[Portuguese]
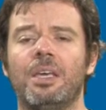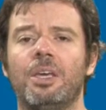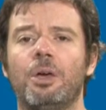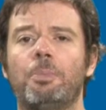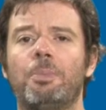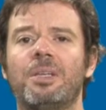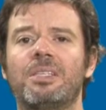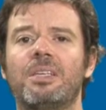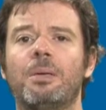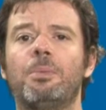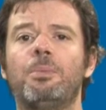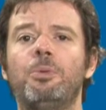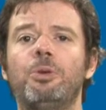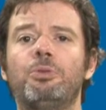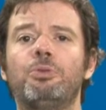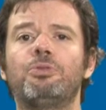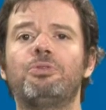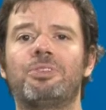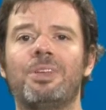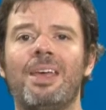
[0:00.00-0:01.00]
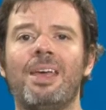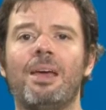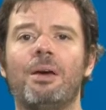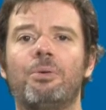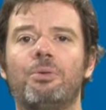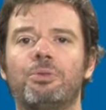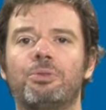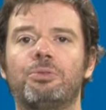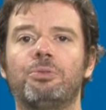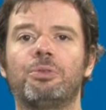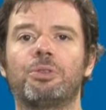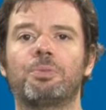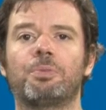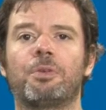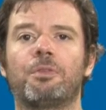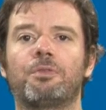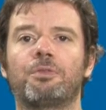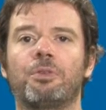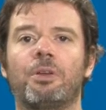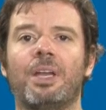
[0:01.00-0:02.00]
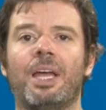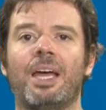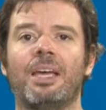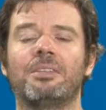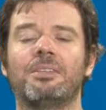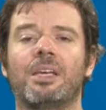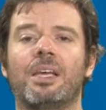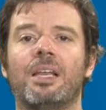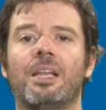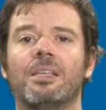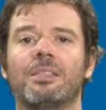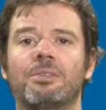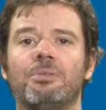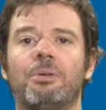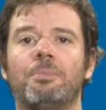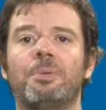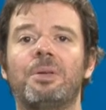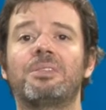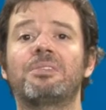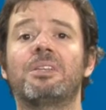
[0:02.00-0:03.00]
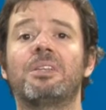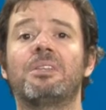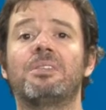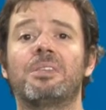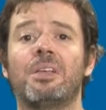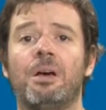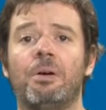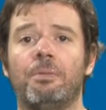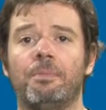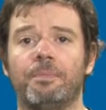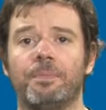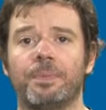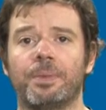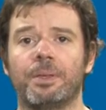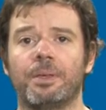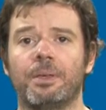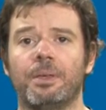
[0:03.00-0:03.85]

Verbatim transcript: eu percebo muitos erros nos profissionais em relação à prescrição.